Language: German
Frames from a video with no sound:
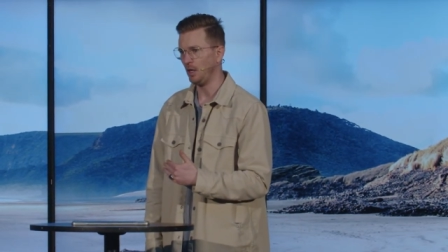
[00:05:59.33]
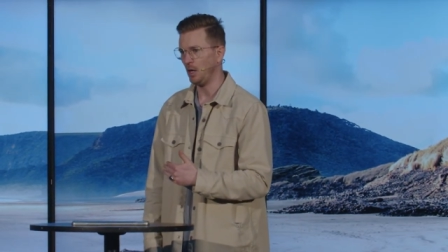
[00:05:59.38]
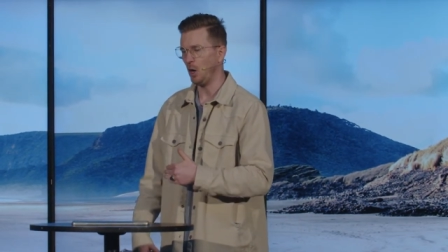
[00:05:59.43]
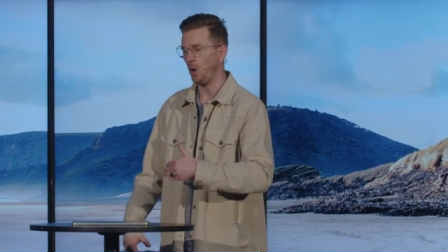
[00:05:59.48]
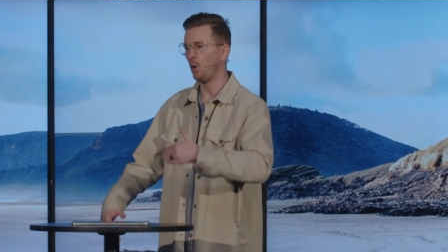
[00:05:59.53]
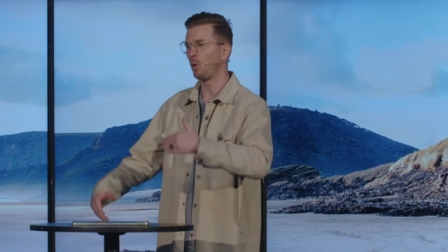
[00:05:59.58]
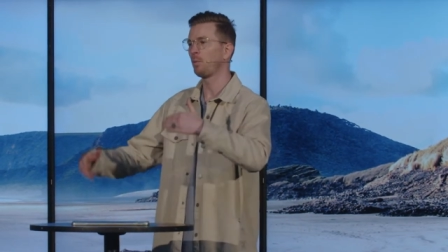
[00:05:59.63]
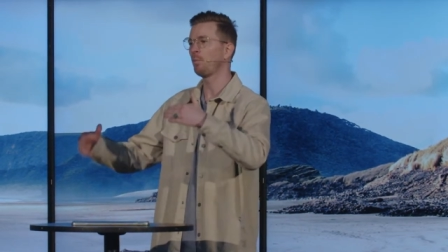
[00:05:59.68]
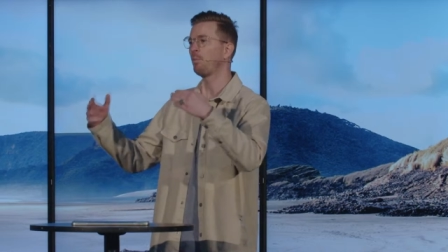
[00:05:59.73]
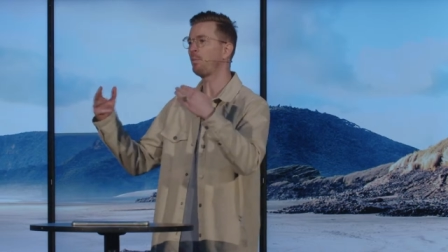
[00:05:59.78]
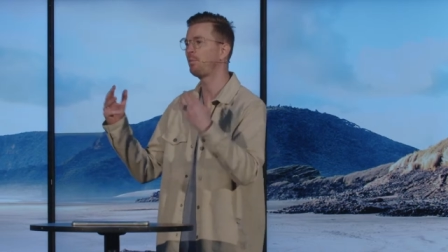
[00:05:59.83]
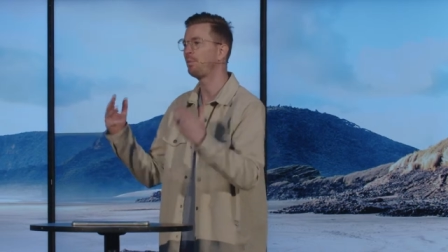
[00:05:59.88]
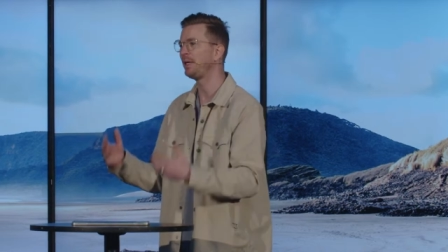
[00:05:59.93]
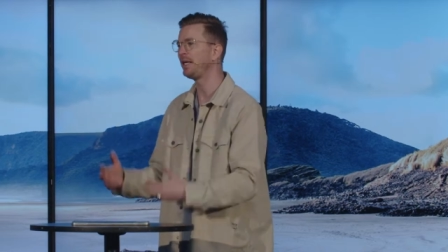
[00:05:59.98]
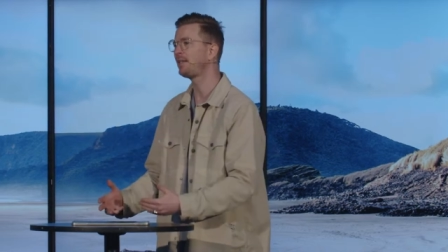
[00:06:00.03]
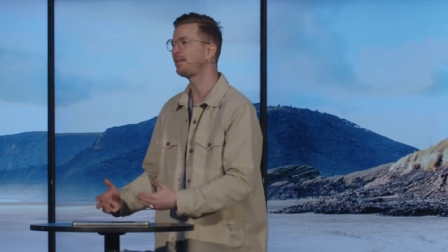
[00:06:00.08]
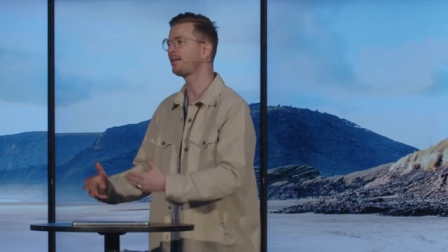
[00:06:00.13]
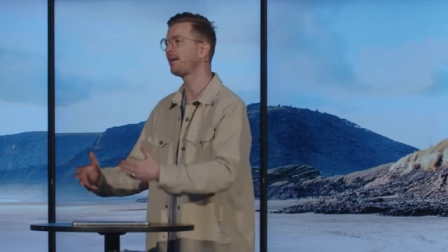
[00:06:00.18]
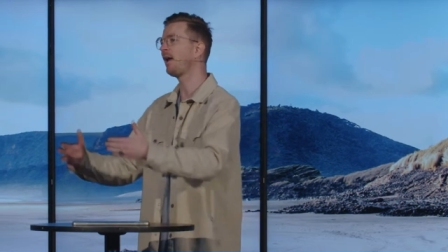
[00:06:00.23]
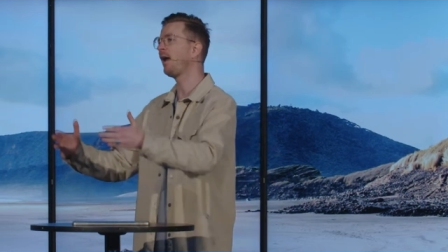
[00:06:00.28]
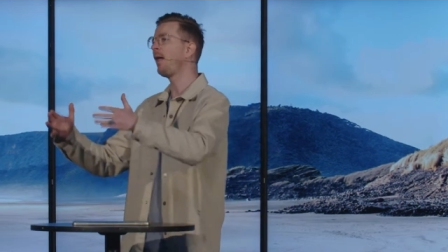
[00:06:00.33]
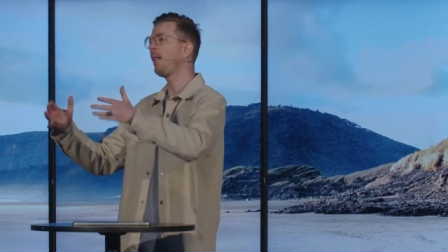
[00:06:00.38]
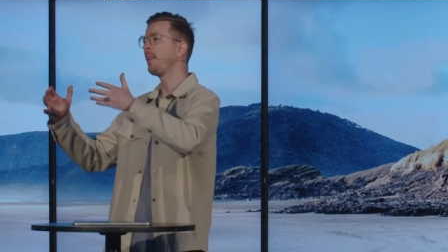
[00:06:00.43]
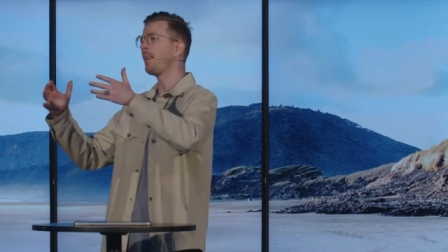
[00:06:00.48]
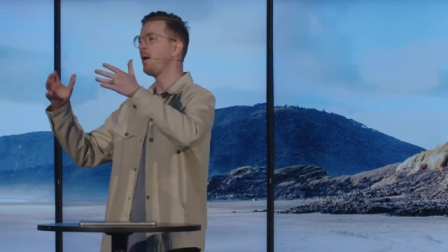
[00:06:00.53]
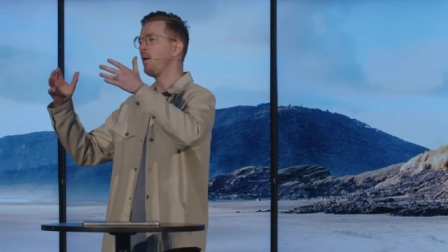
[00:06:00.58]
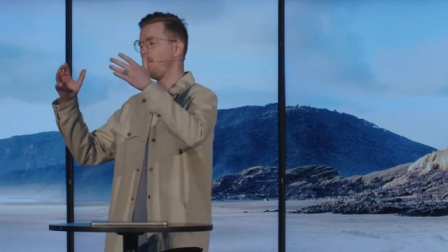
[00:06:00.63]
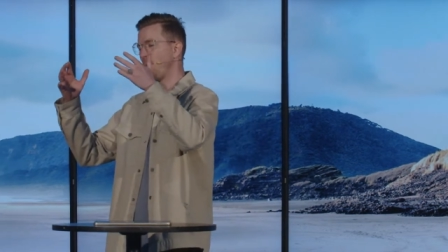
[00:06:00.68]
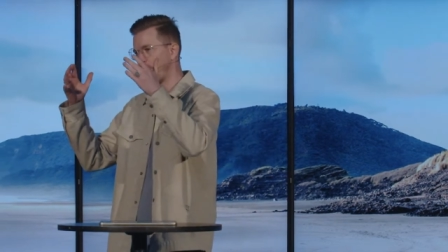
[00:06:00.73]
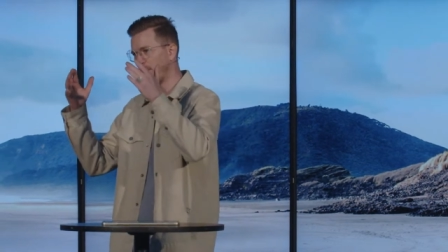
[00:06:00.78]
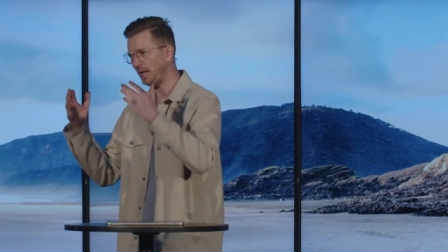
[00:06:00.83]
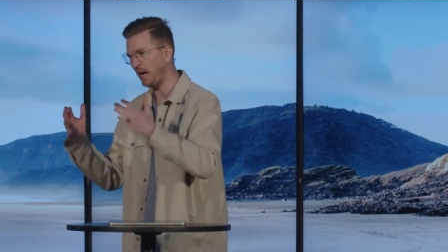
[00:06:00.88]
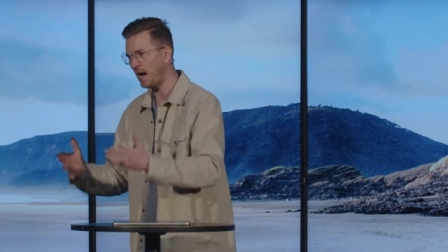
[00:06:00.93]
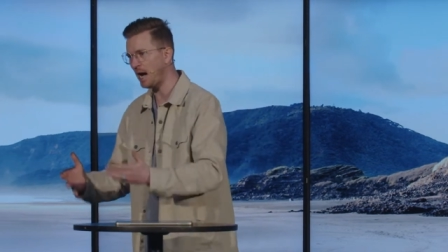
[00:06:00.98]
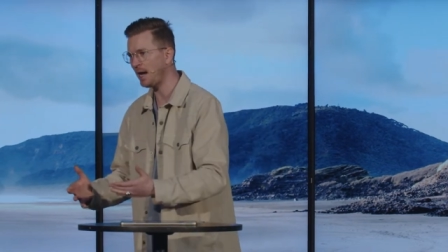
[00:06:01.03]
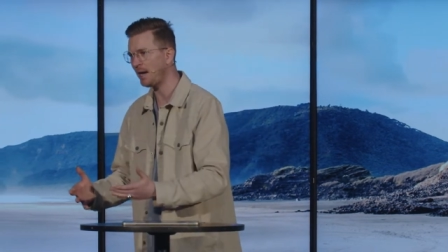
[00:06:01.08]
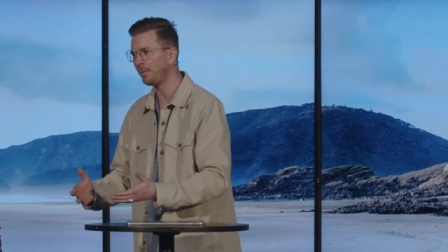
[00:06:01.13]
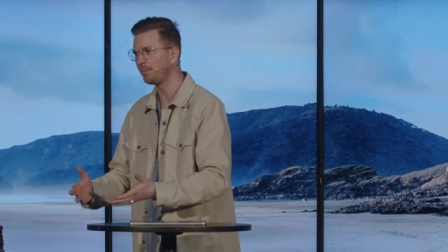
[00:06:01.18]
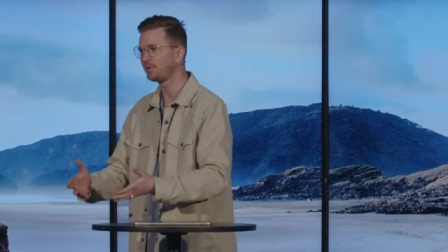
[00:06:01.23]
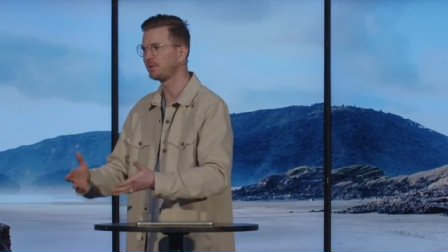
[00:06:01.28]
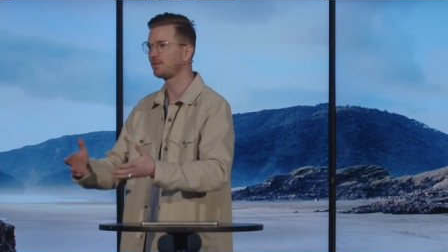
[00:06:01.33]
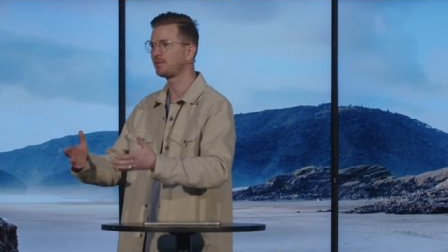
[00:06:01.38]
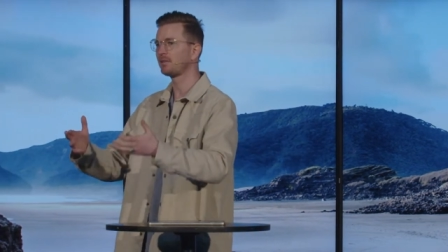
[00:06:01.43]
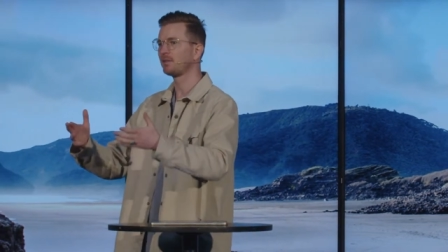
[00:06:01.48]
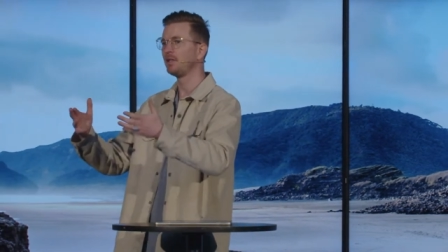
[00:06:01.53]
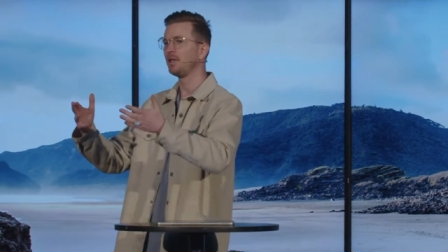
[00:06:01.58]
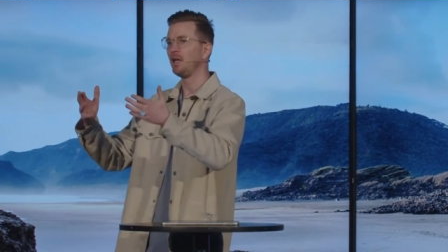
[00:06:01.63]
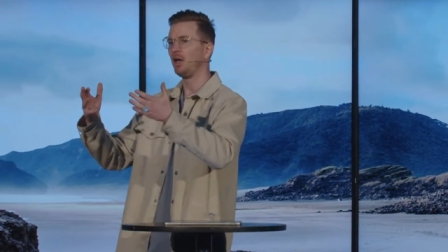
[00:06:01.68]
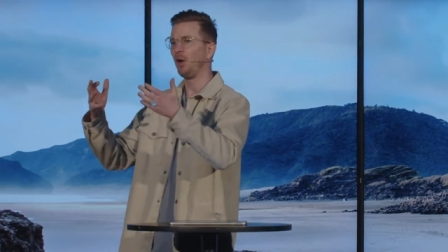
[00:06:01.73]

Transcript: Und bitte bleibt